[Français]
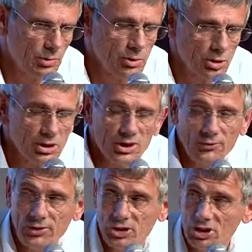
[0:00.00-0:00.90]
j'ai
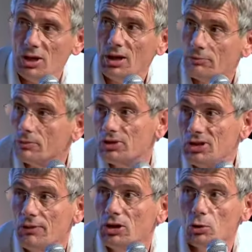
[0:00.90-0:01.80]
réfléchi à ce
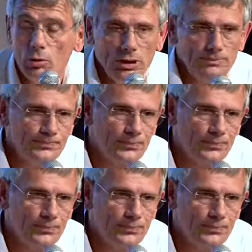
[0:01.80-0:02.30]
qu'il y avait de commun.